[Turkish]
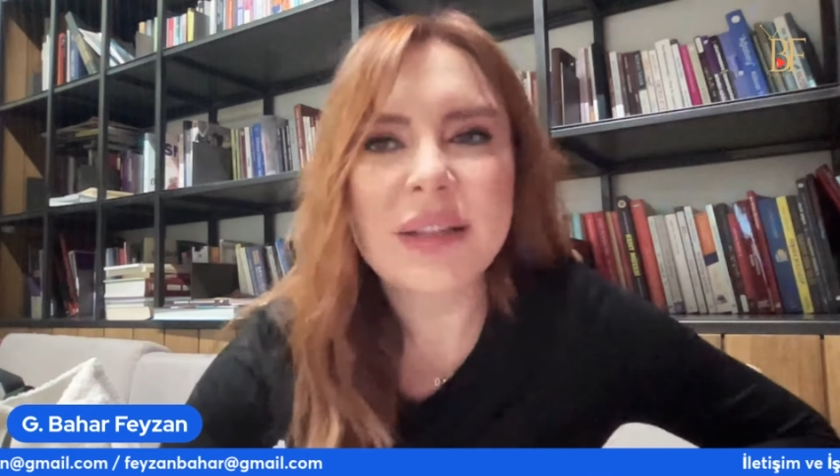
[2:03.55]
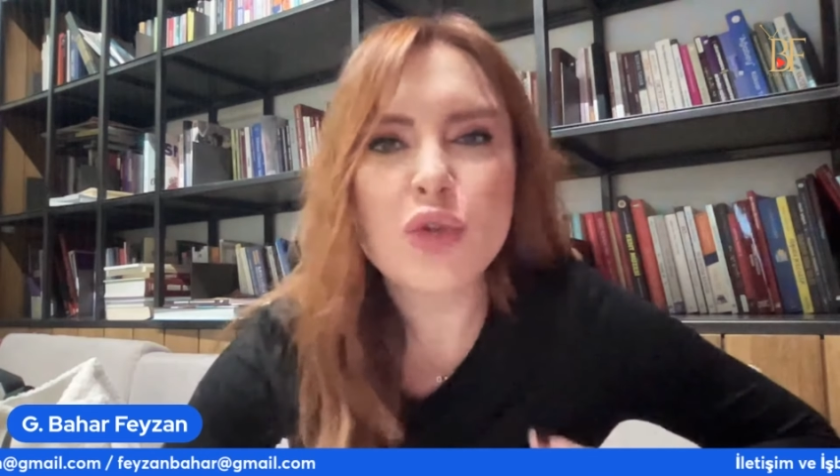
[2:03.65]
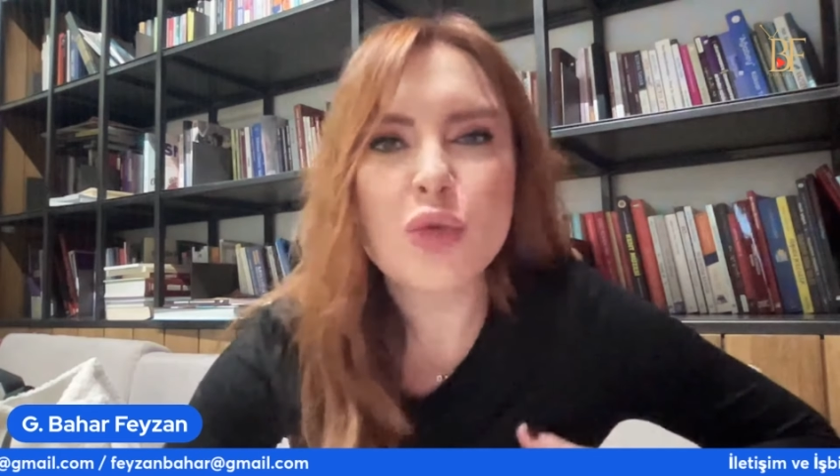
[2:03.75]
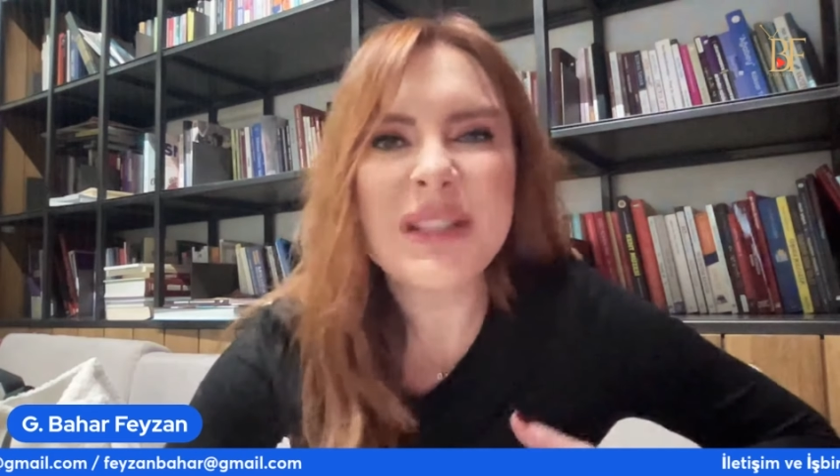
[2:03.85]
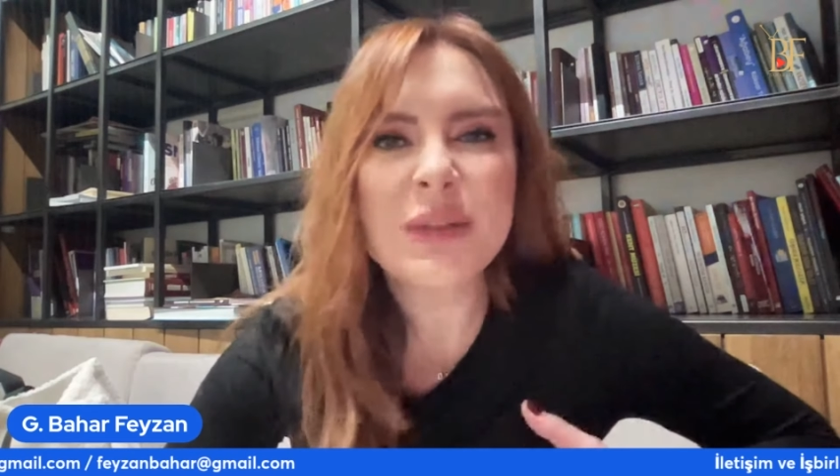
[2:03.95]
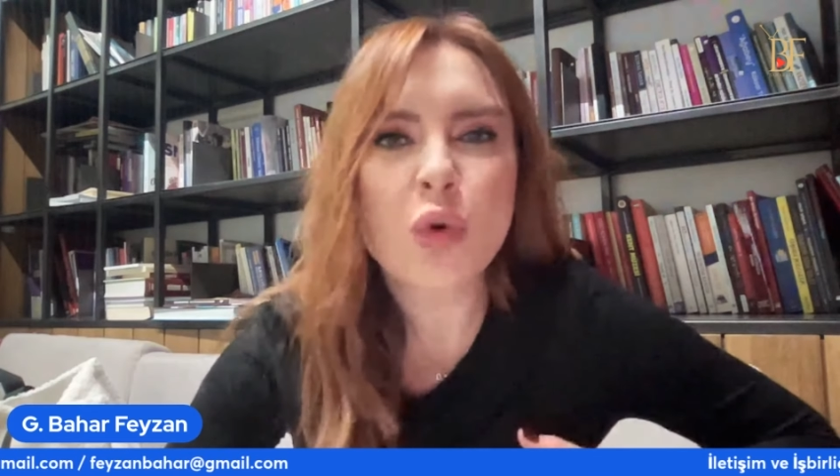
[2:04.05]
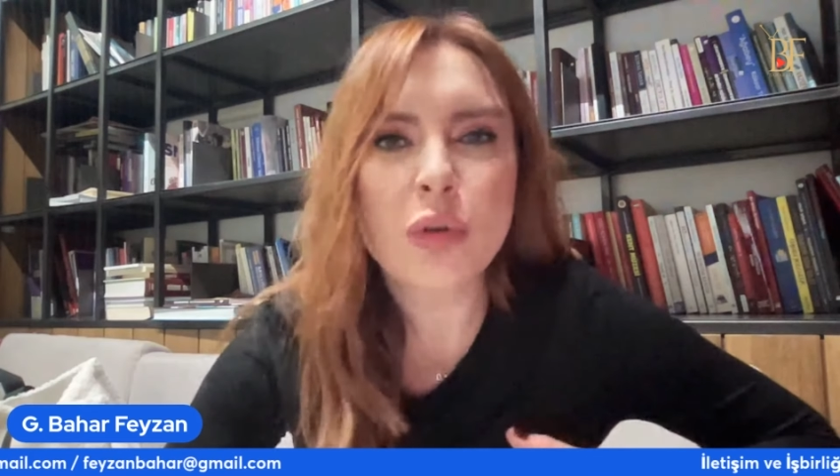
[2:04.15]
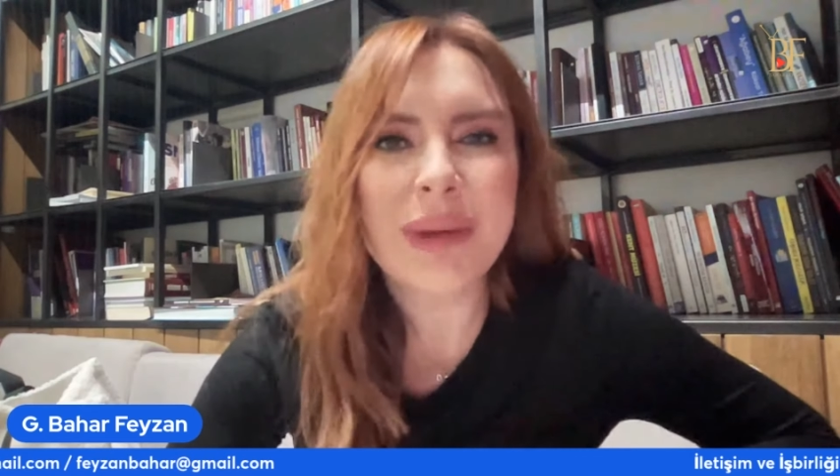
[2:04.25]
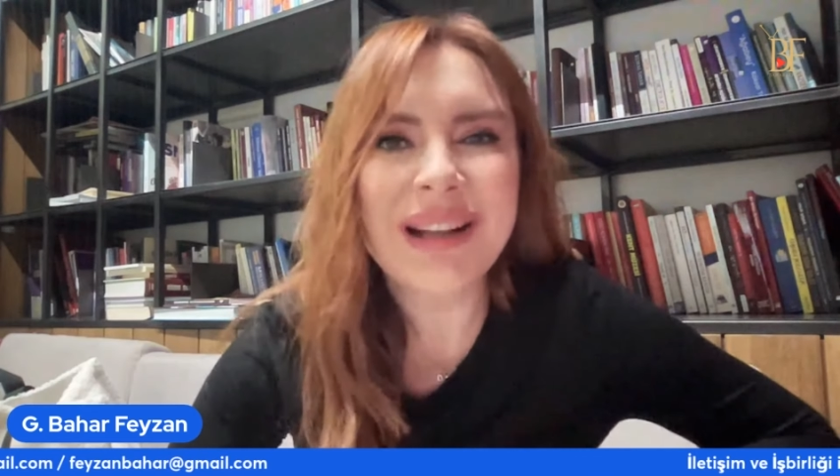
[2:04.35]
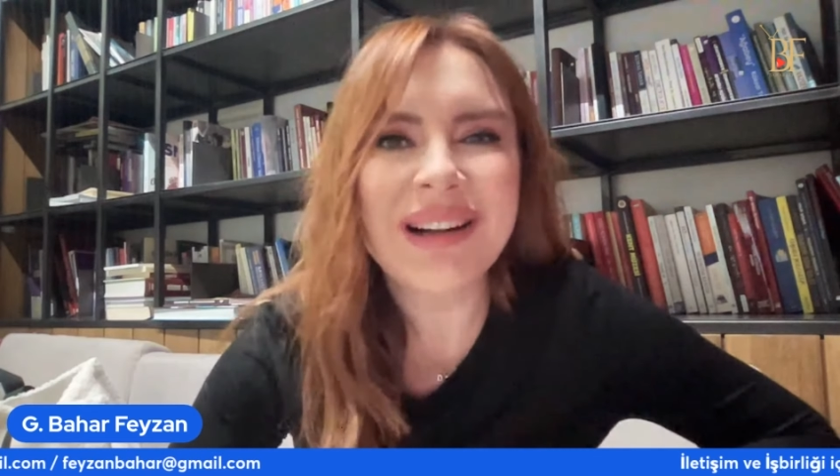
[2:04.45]
sahada
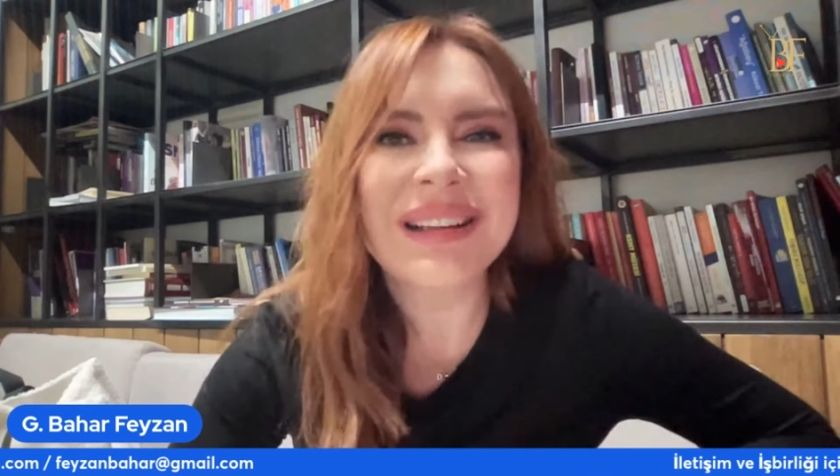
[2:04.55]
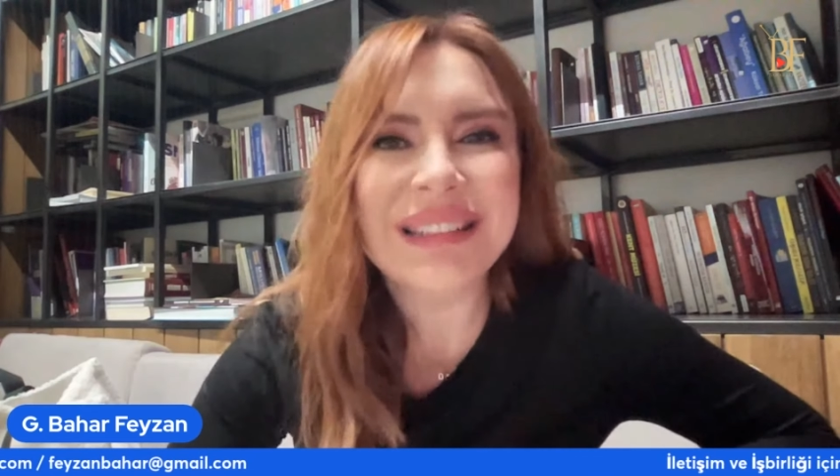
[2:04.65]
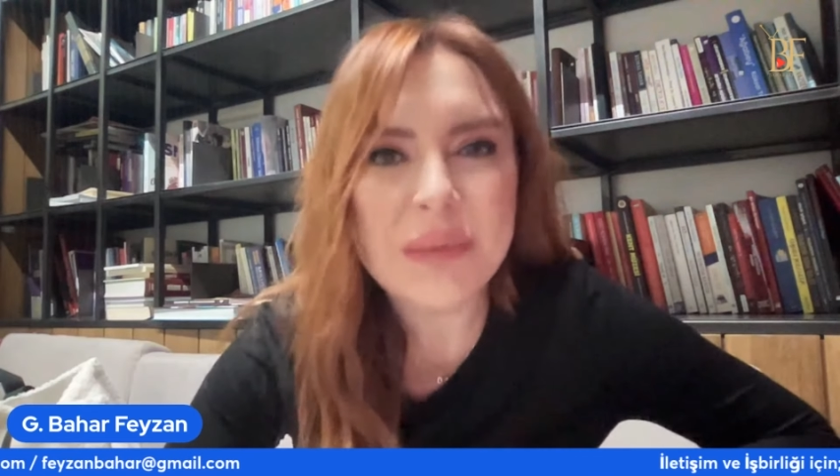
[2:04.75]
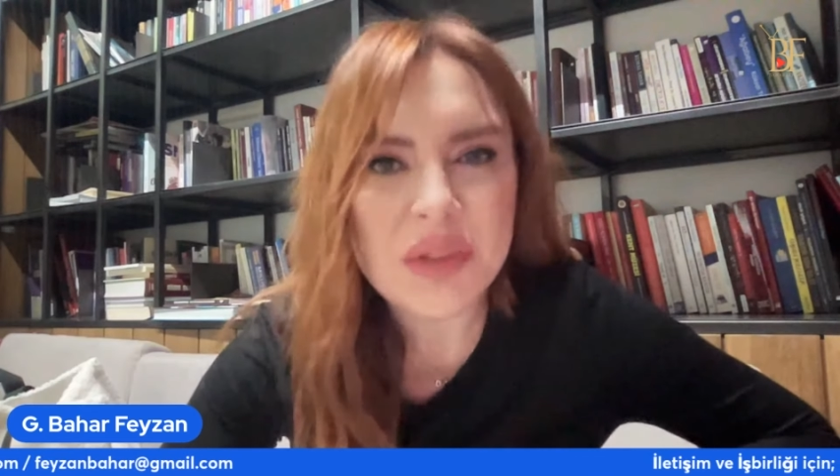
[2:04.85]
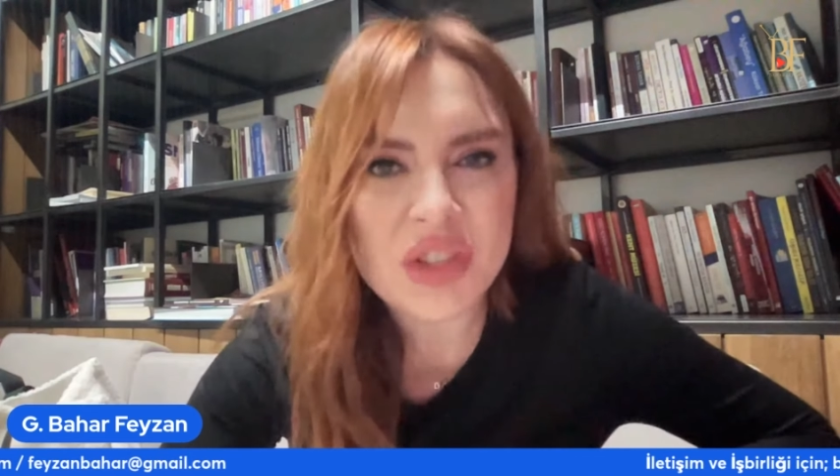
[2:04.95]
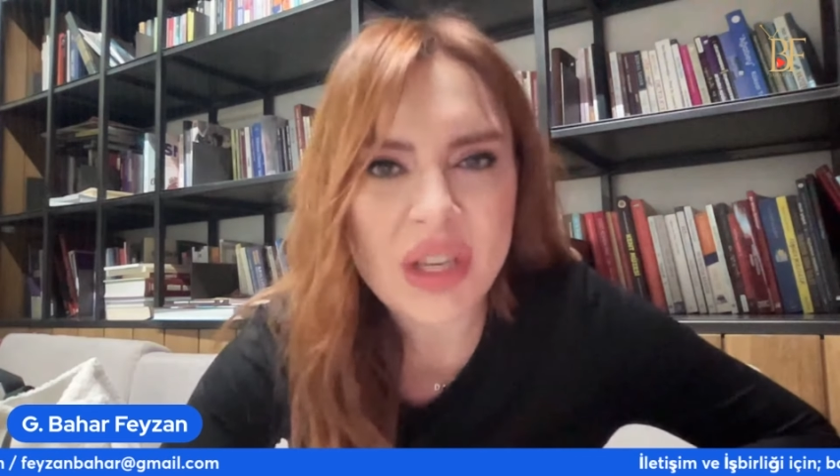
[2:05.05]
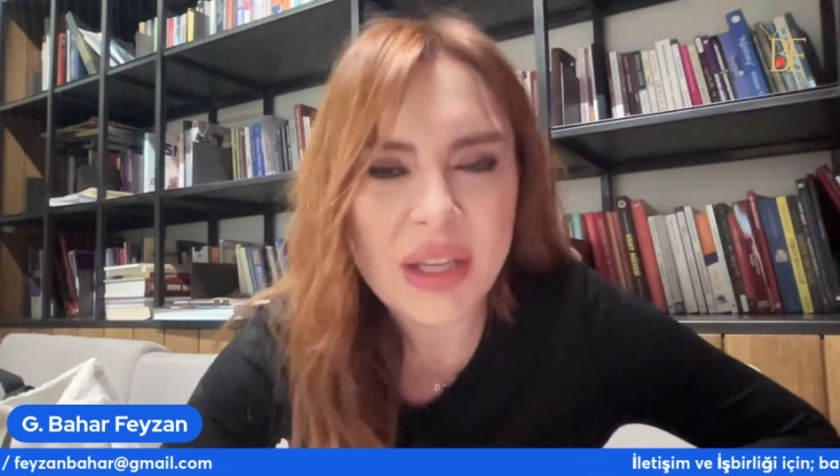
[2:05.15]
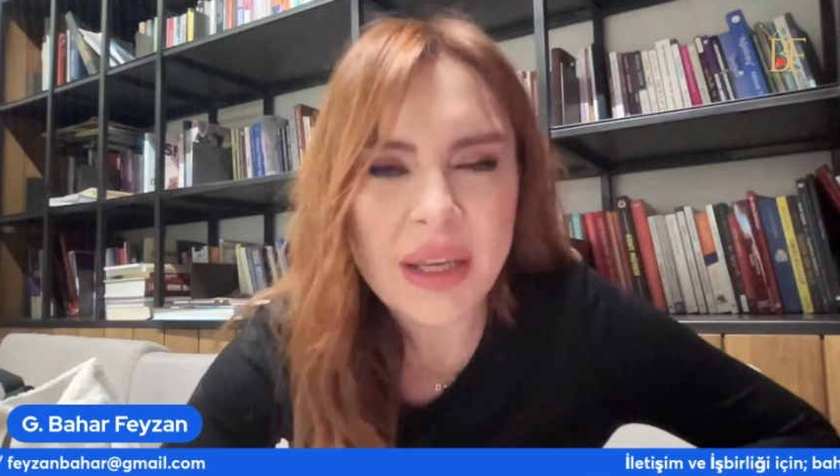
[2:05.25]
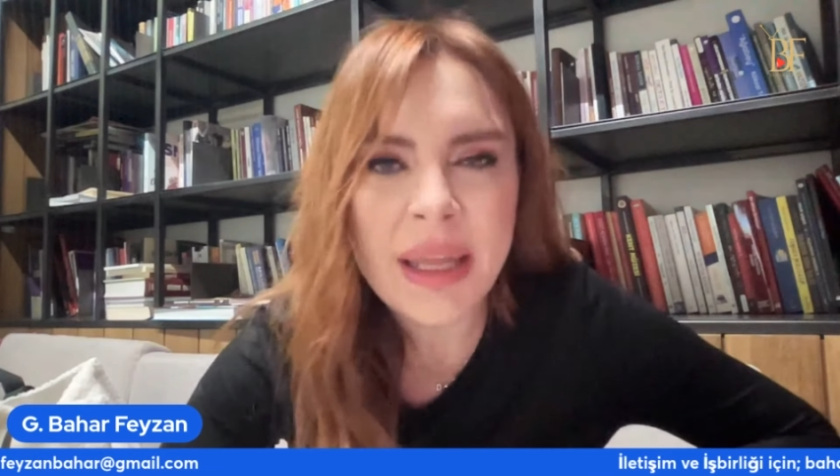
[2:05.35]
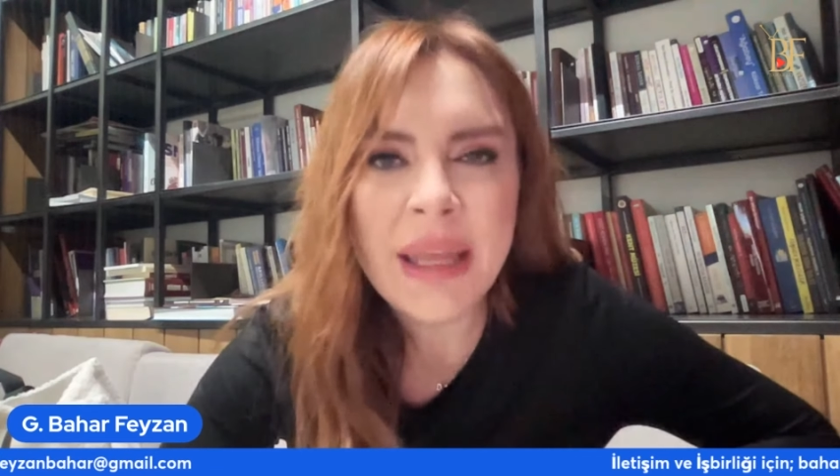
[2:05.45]
tecrübesi olmak ayrı
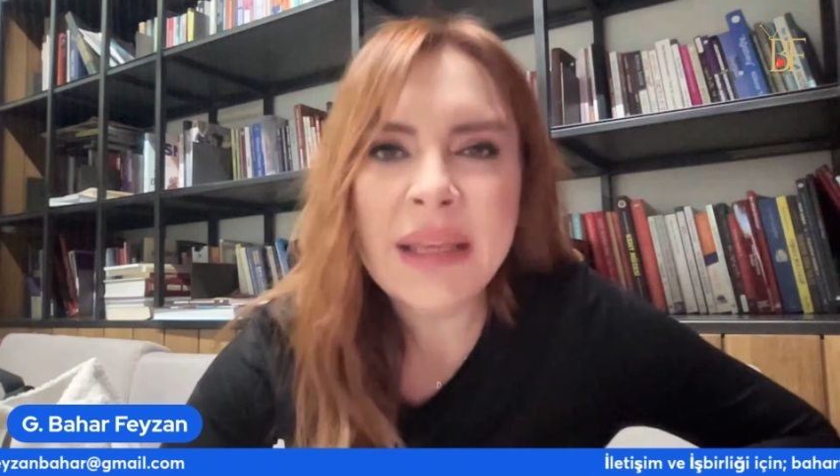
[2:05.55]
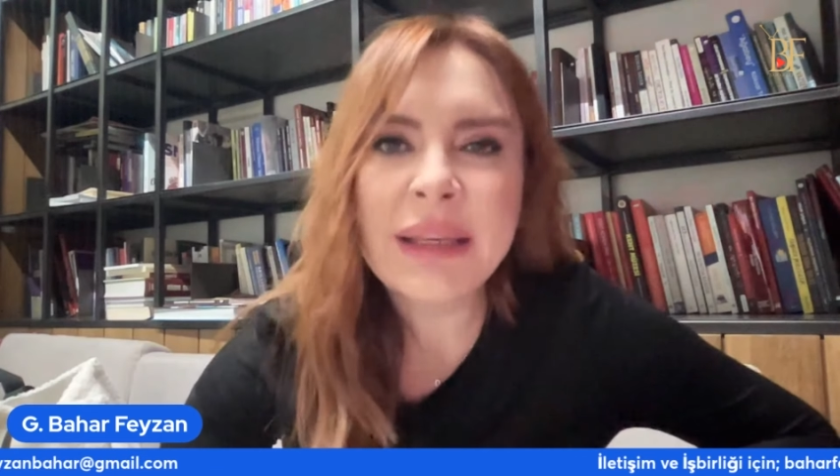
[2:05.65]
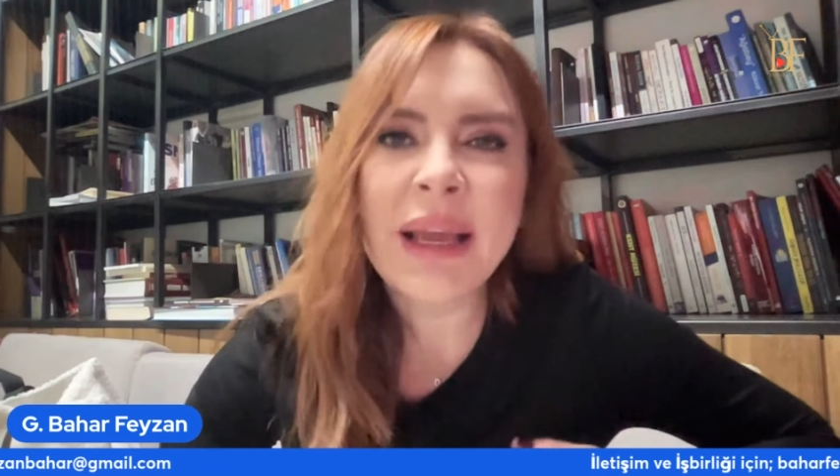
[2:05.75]
bir şey.